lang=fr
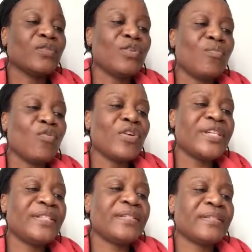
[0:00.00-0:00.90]
de
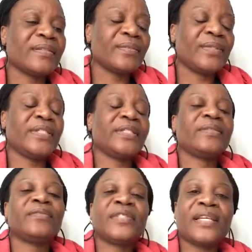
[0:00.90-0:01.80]
Moïse.
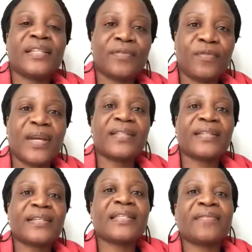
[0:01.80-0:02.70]
Oui, vous allez voir
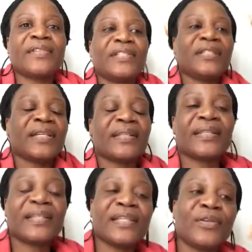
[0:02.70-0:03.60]
ce que ça veut dire,
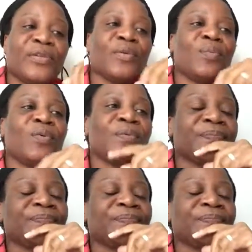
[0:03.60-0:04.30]
rentrer dans le repos.